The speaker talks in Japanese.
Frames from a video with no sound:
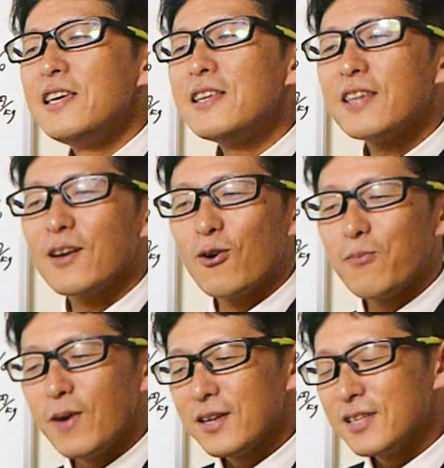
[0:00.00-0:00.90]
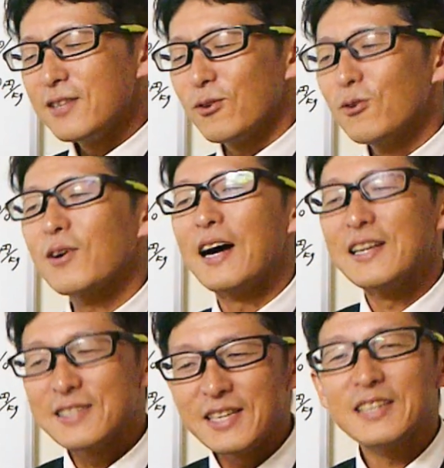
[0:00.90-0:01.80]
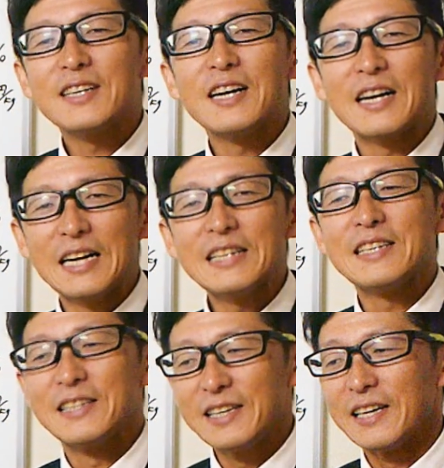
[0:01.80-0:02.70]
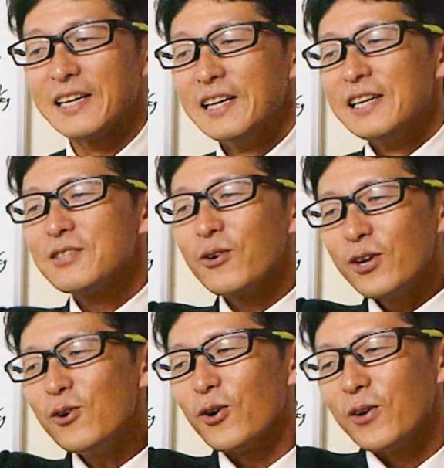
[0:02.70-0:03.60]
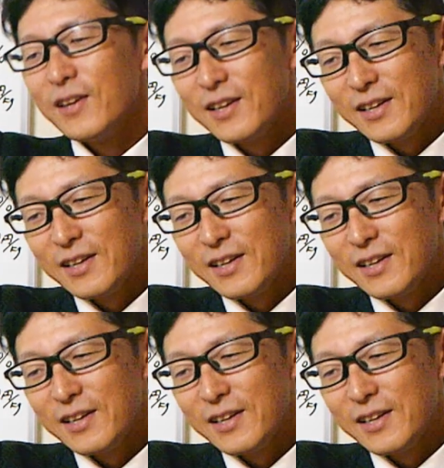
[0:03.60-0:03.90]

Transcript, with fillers: 2.5%の関税がかかっててそれを